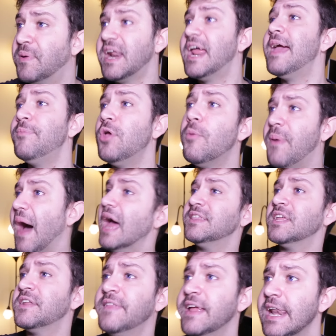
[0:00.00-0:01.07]
premio
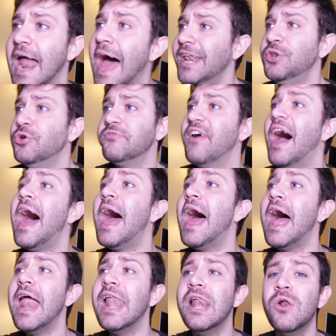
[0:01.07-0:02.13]
padre dell'anno
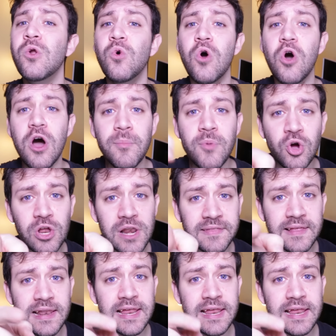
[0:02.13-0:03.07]
va all'uomo con la